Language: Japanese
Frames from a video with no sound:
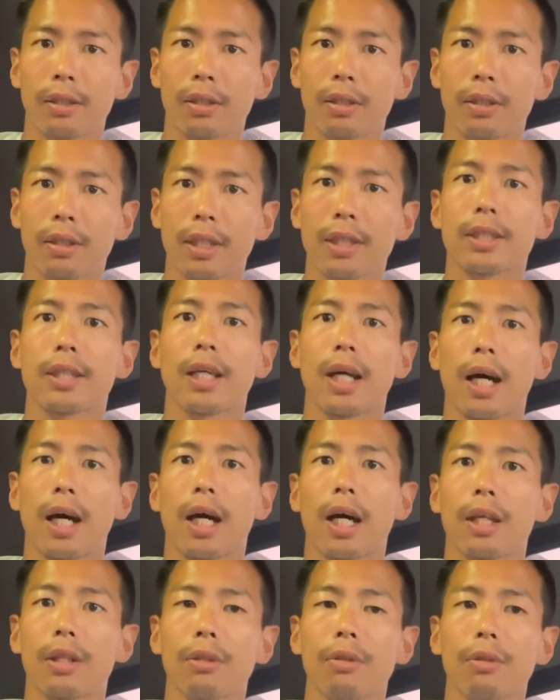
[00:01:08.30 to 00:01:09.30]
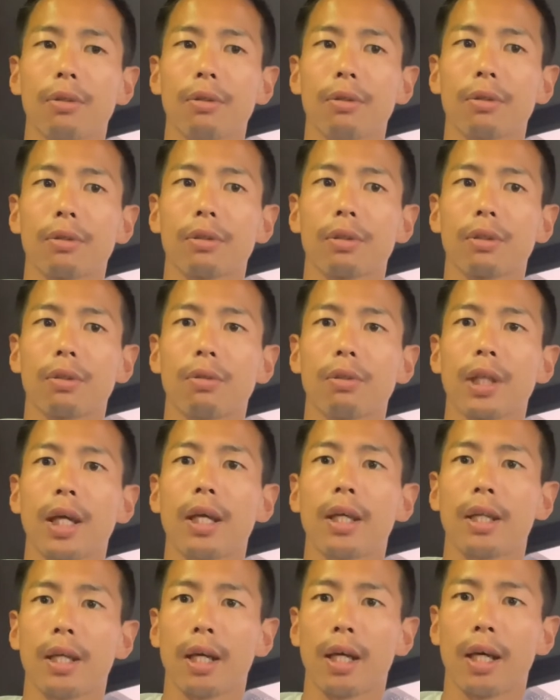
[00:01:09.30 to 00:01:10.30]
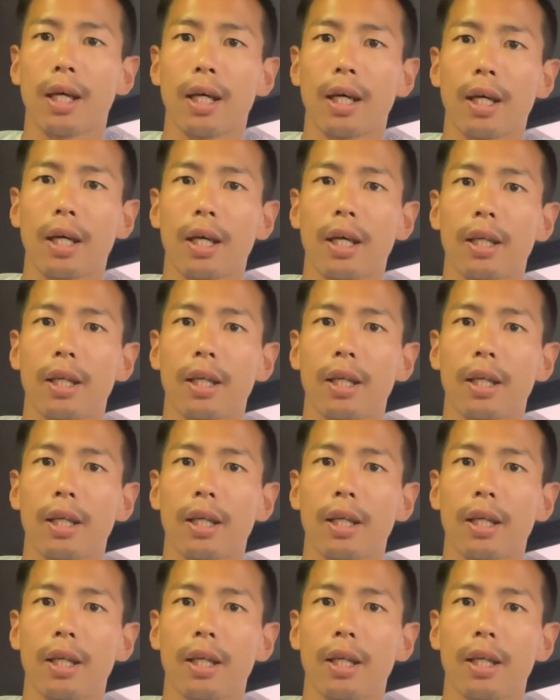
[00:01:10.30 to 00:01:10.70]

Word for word: ですが、あのー、小平、